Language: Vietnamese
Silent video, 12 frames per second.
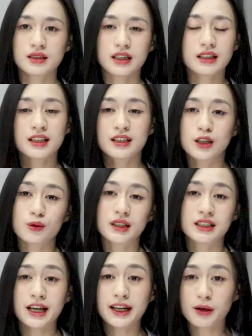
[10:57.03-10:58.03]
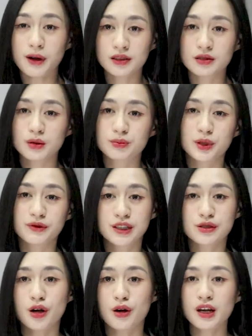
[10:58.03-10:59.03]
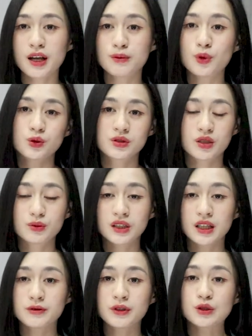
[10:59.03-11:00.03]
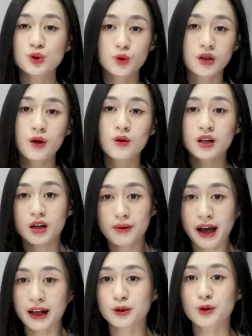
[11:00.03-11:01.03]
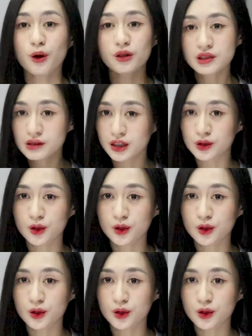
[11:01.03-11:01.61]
Cái này thì không thể trách các bạn được, bởi vì nó là một trong những cái phần nhu cầu cơ bản của con người